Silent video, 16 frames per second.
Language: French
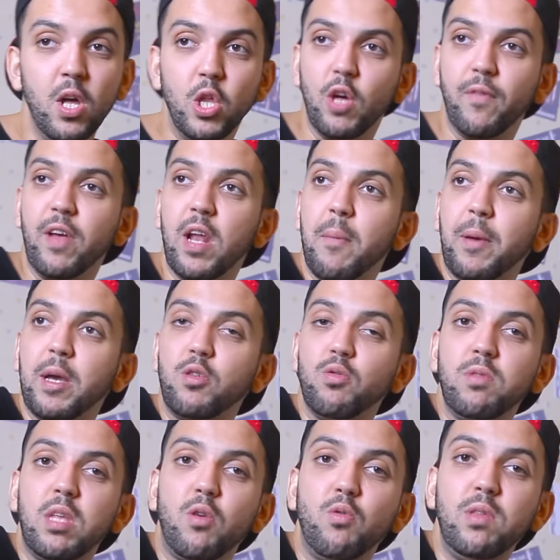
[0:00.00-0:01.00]
J'avais
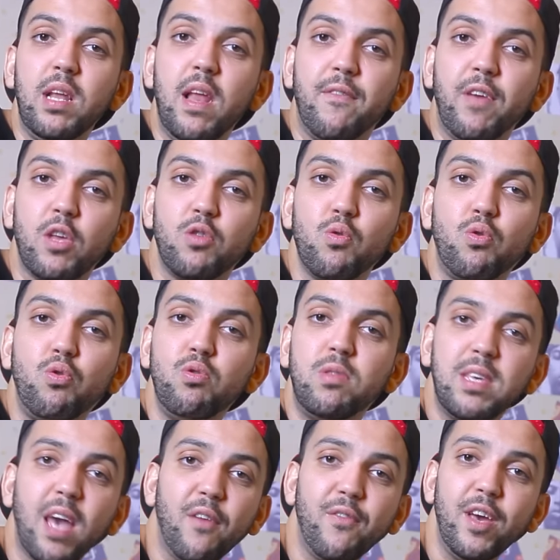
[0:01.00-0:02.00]
l'impression d'écouter la version cul de
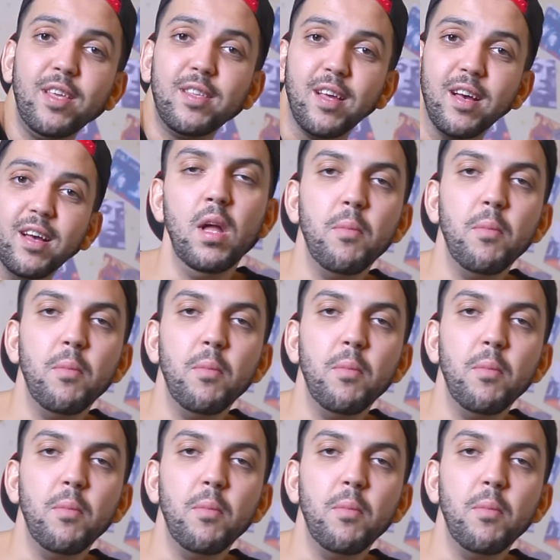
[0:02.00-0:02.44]
Scarface.